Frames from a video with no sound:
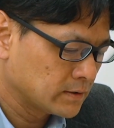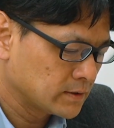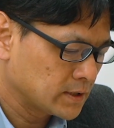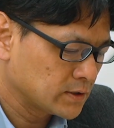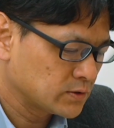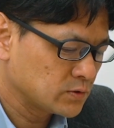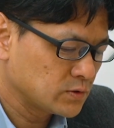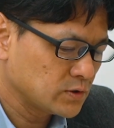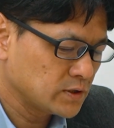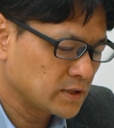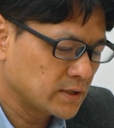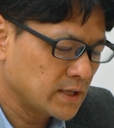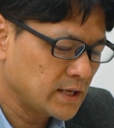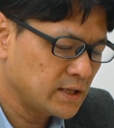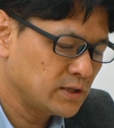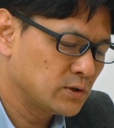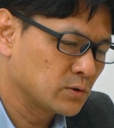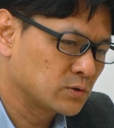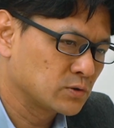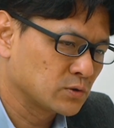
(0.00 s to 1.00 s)
で、続いて
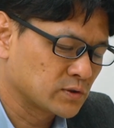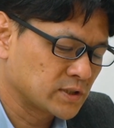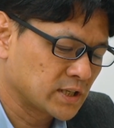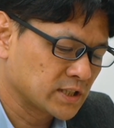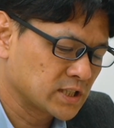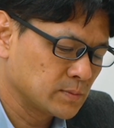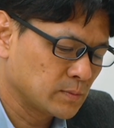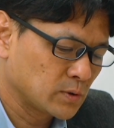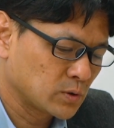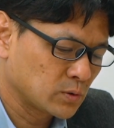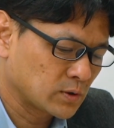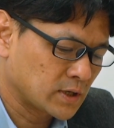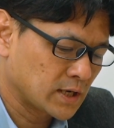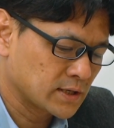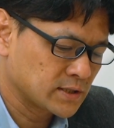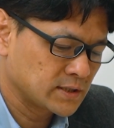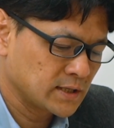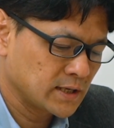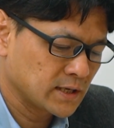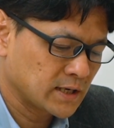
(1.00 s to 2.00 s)
電力の先物の
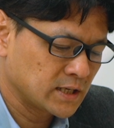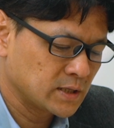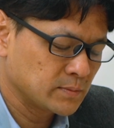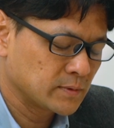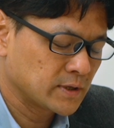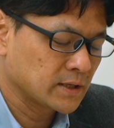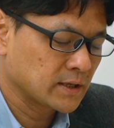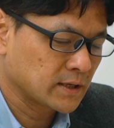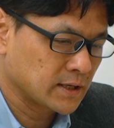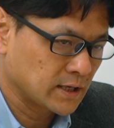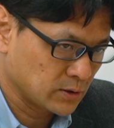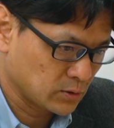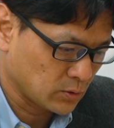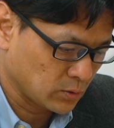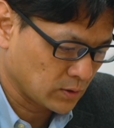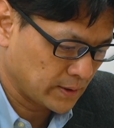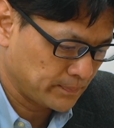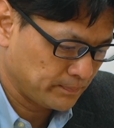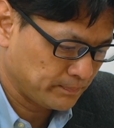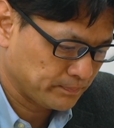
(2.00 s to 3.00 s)
活性化に向けた検
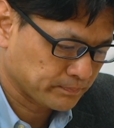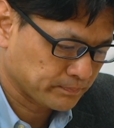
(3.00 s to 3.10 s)
討会。